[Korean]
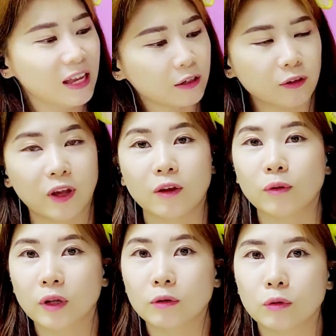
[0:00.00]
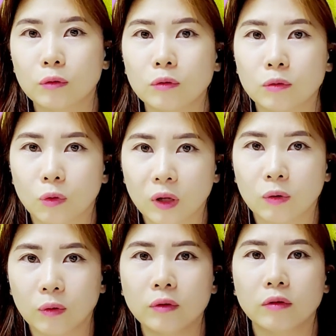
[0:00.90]
그렇게 영상으로,
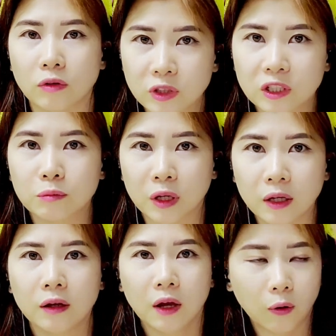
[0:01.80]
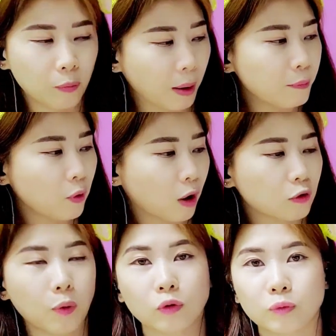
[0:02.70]
노래로 열심히
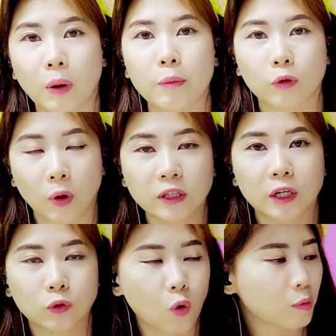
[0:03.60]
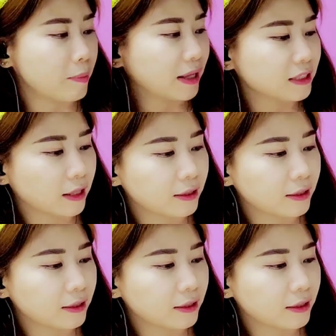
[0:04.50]
반복하고 복습하면 굉장히 도움이 많이